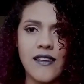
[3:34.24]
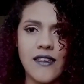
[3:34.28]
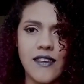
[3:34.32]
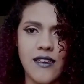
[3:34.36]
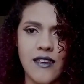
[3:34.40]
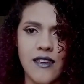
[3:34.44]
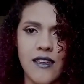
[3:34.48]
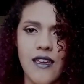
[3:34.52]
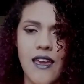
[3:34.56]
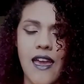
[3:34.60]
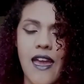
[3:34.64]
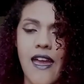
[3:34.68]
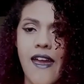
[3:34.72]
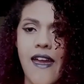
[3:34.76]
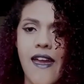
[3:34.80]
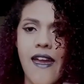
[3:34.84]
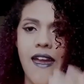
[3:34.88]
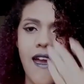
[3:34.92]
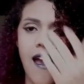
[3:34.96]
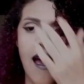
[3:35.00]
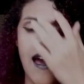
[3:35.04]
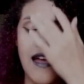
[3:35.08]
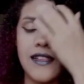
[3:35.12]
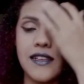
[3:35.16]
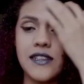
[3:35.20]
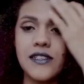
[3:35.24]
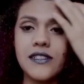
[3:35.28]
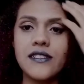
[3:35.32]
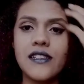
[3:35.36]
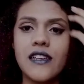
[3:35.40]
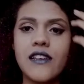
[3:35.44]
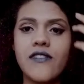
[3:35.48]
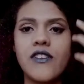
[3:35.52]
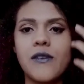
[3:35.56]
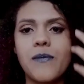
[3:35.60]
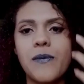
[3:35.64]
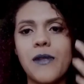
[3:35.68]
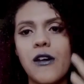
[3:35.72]
que, é, além de
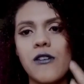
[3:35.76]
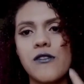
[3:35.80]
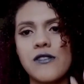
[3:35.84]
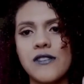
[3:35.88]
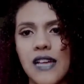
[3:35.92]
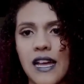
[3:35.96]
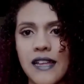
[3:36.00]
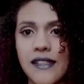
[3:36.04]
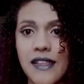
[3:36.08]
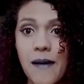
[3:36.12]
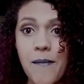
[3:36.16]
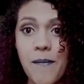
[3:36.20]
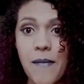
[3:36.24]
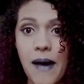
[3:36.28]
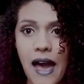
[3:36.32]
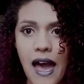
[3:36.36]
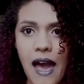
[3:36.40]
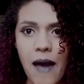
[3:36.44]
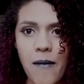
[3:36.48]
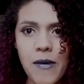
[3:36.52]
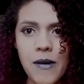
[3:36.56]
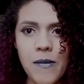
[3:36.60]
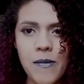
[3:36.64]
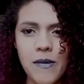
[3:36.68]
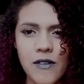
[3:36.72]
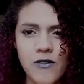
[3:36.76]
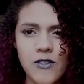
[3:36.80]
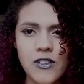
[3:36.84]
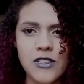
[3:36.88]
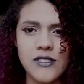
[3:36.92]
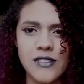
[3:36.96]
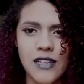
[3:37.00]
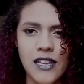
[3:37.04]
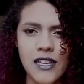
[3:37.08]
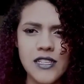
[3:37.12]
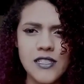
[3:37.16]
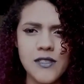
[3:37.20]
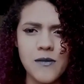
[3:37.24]
servir para usar na barba, para
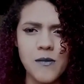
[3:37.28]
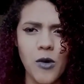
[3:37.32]
vocês,